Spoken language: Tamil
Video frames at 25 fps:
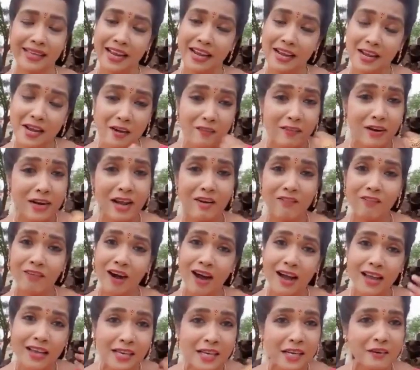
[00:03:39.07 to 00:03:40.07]
என்ன வேணா
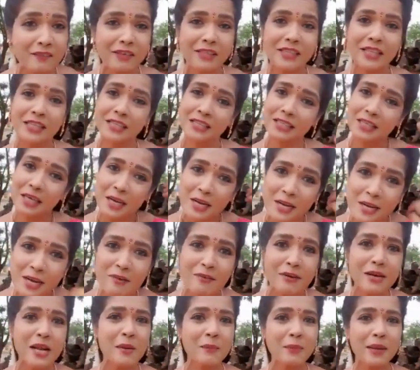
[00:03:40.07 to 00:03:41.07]
வாய்க்க வந்தது என்ன
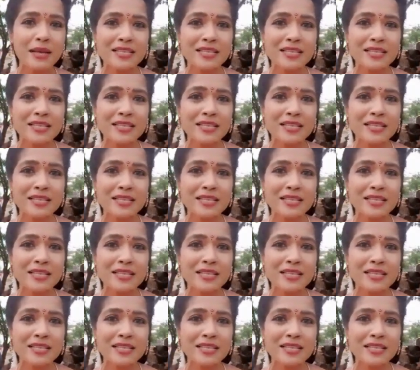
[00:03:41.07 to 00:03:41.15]
வேணா